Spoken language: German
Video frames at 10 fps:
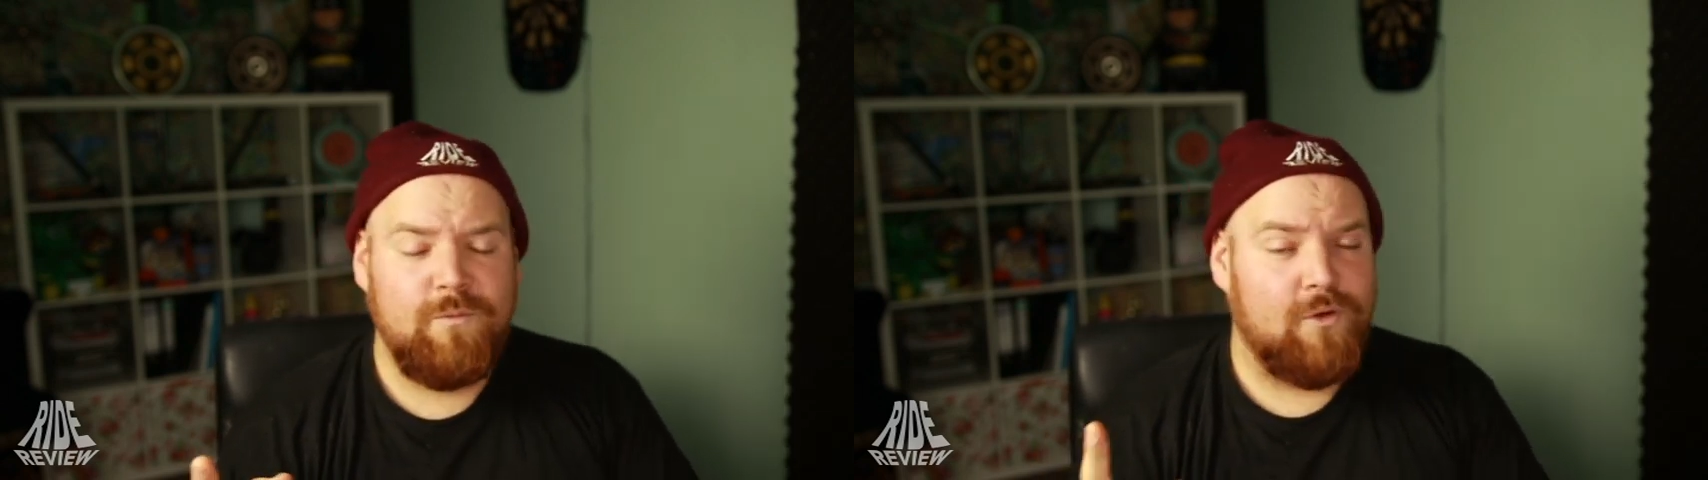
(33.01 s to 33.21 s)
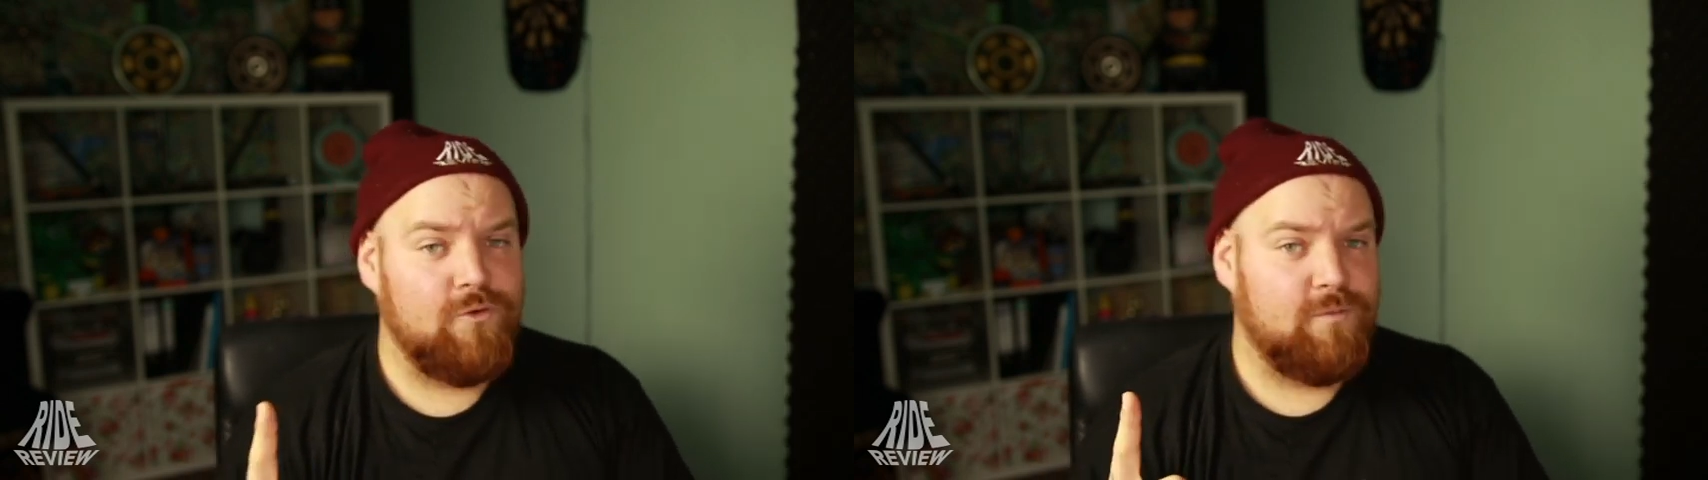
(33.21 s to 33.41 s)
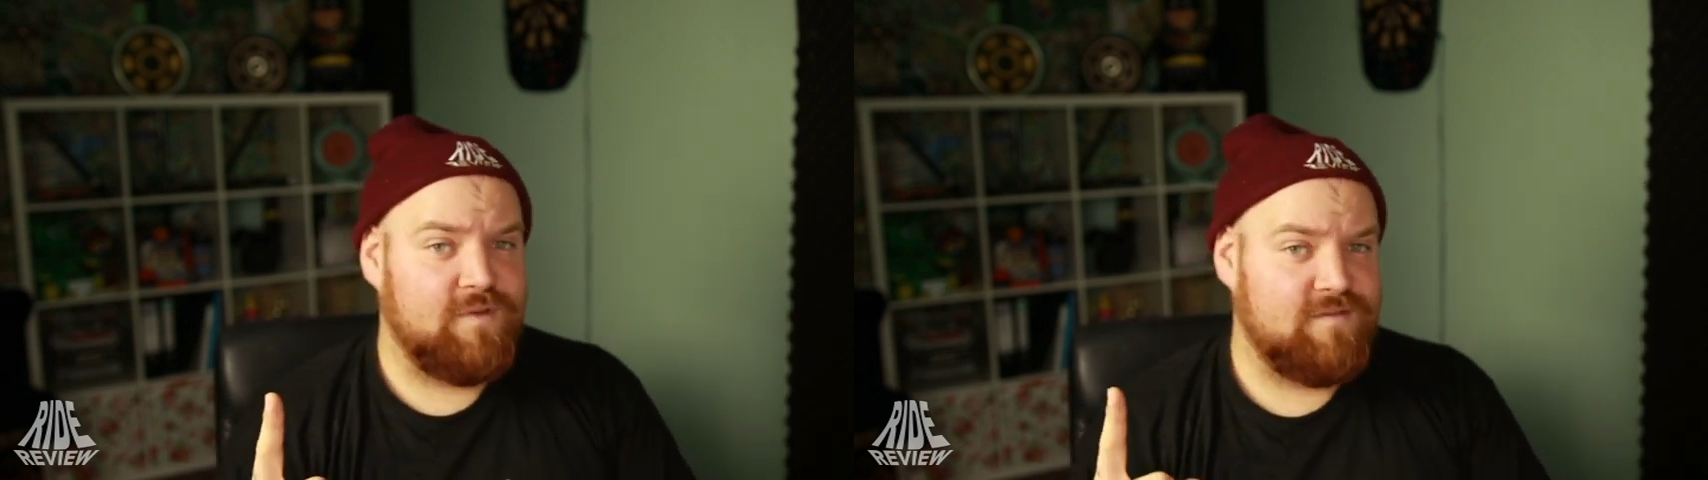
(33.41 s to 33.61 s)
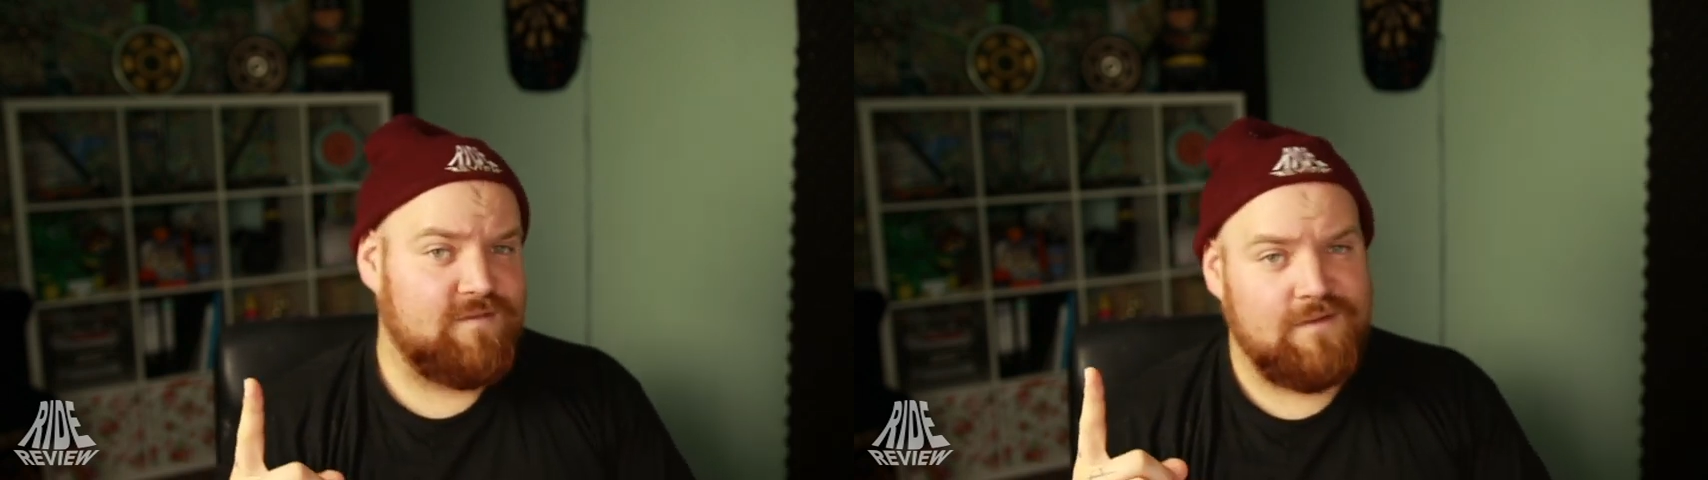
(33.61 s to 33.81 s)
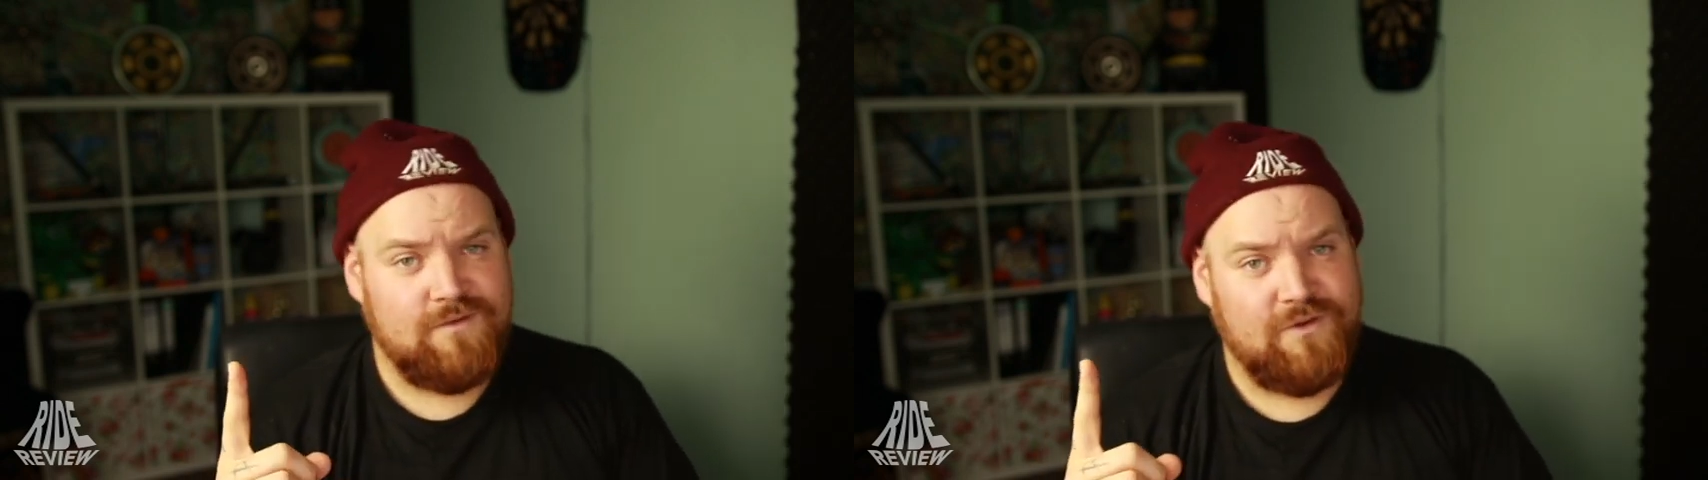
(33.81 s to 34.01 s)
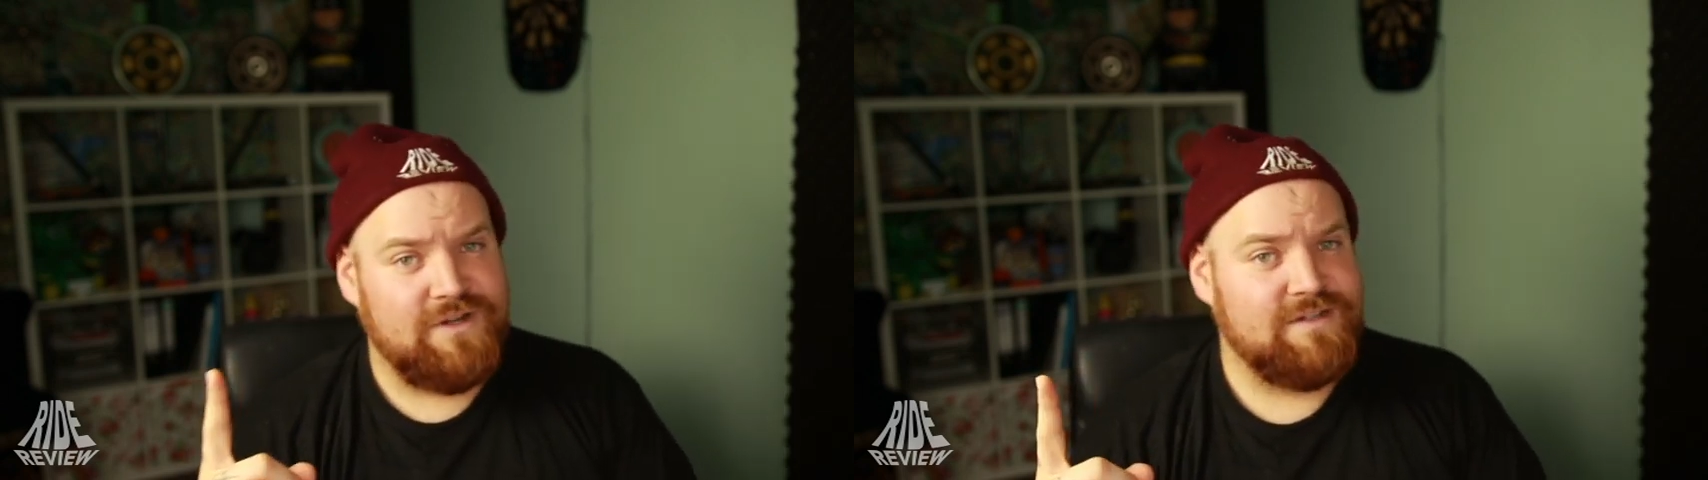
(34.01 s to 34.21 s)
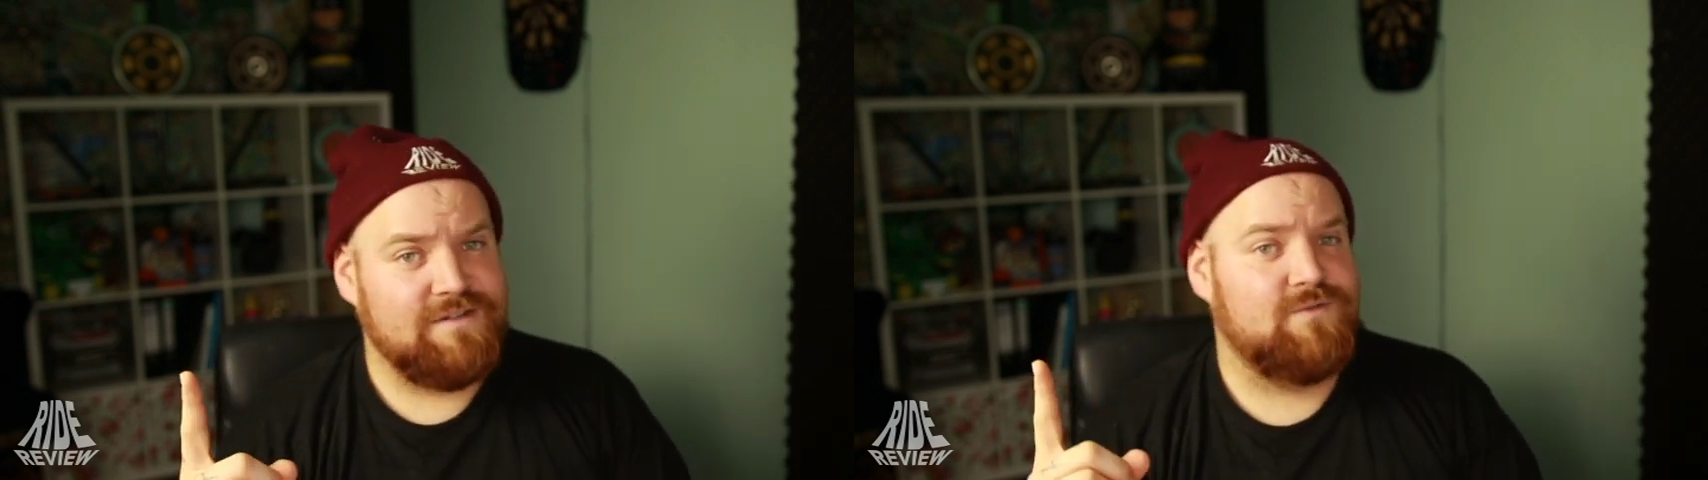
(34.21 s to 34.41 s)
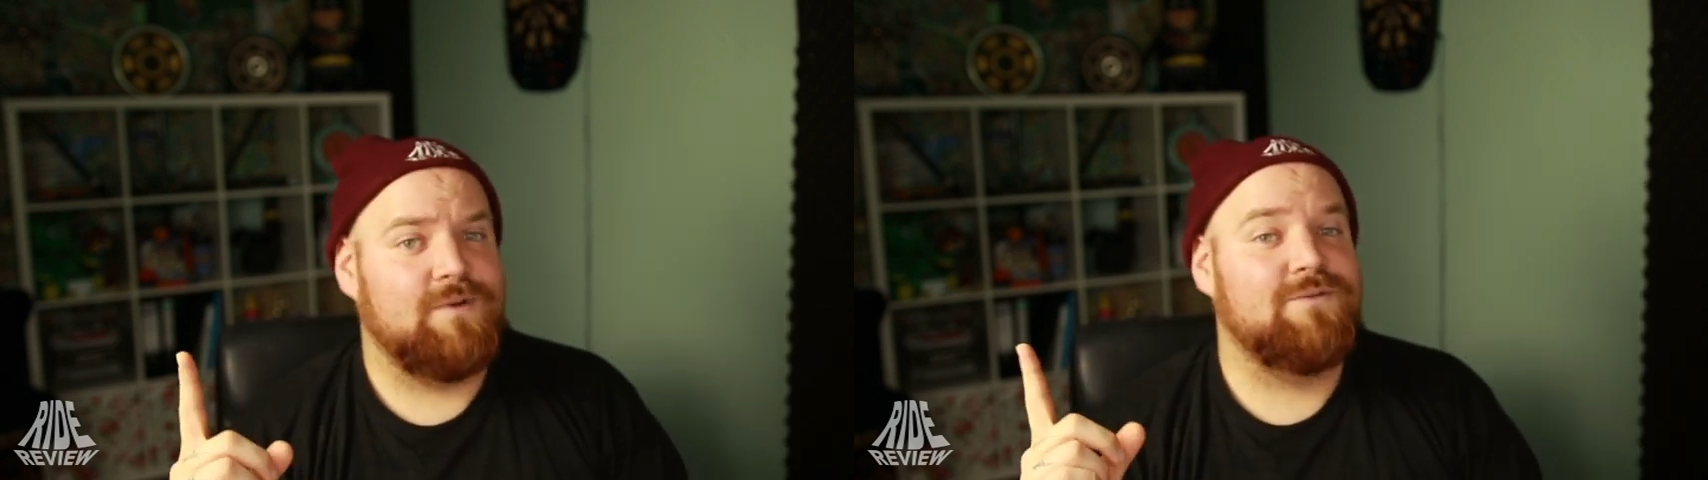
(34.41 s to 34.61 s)
Ihr könnt übrigens äh,
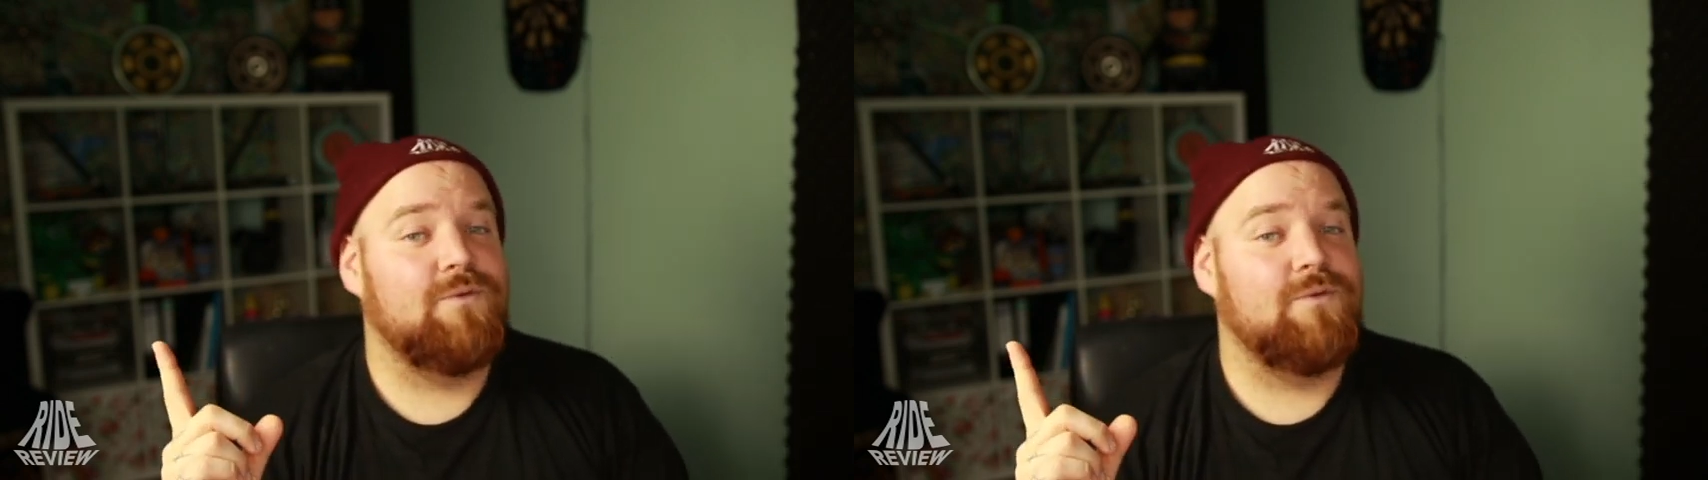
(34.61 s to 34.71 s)
neuerdings Red